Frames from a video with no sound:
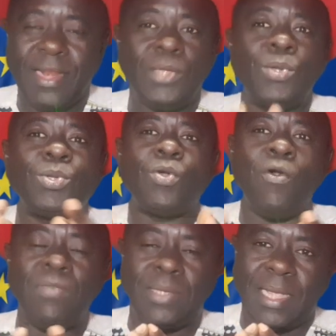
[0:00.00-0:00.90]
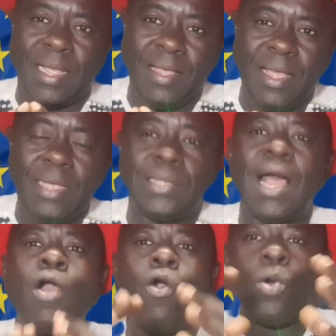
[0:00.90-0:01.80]
les autres commissaires,
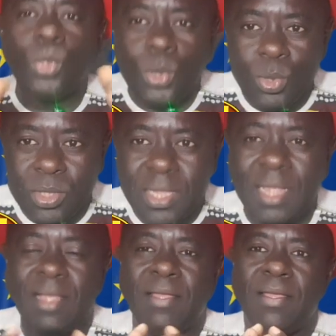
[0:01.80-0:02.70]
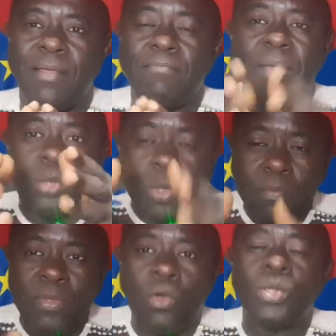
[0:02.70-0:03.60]
sans consulter même
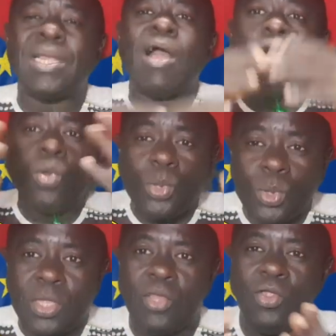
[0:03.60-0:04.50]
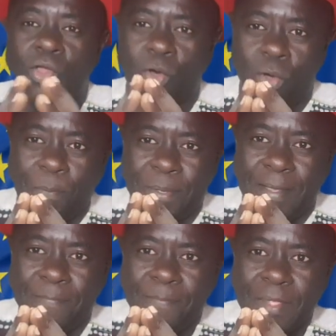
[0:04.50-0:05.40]
son bureau, sans consulter l'Union
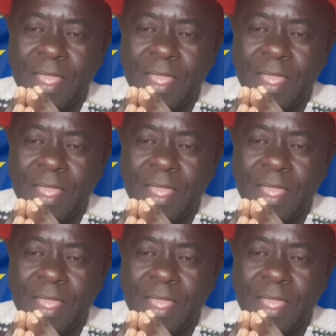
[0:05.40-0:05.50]
européenne.